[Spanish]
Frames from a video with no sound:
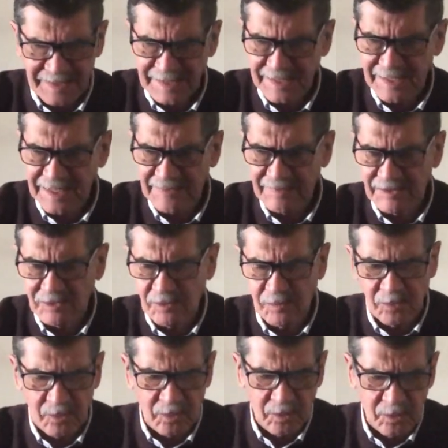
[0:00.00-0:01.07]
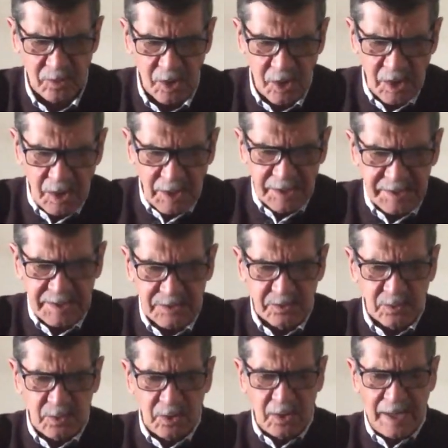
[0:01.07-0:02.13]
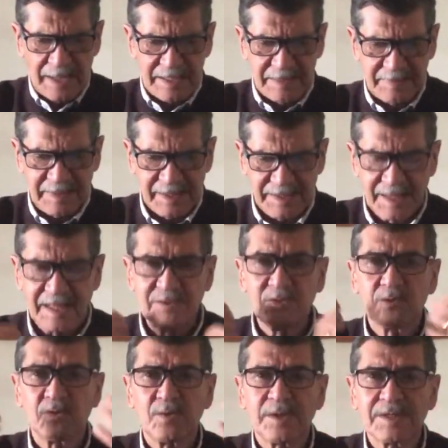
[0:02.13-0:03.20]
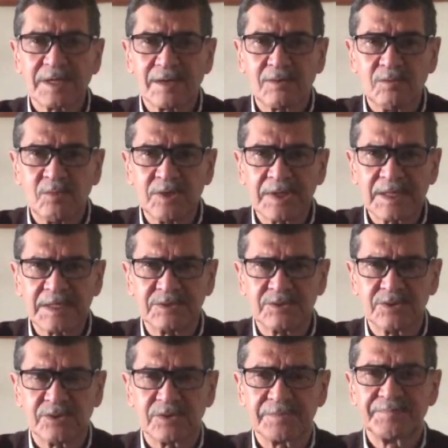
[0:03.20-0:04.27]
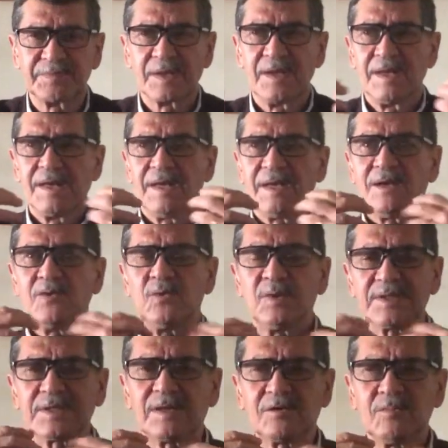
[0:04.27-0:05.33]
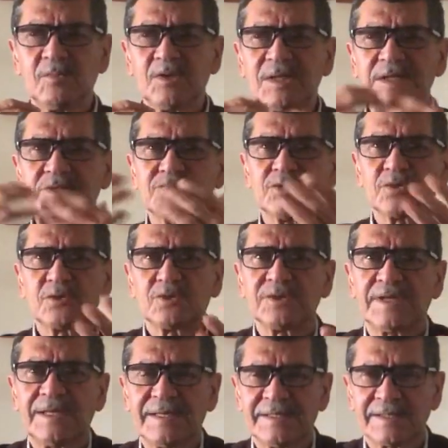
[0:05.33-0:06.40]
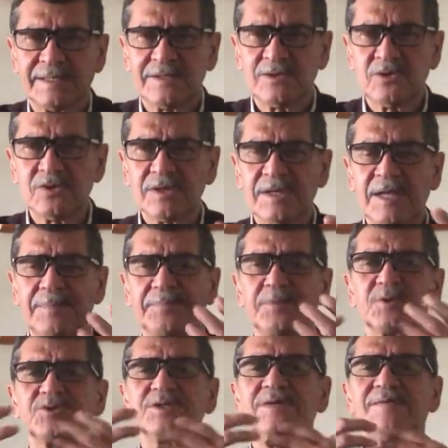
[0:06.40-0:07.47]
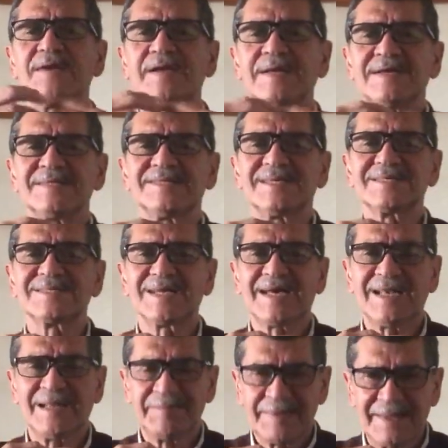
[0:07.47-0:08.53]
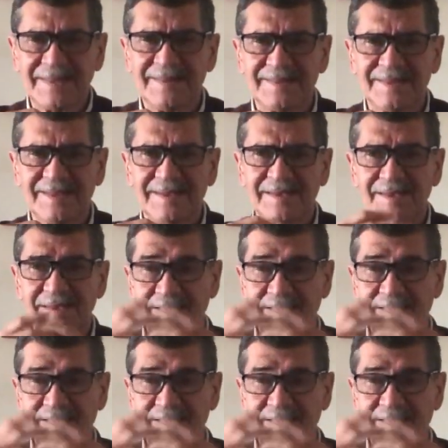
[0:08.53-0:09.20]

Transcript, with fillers: que lleva como alimentando nuestra comunicación. Nuestra comunicación con el exterior es posible gracias a la mente.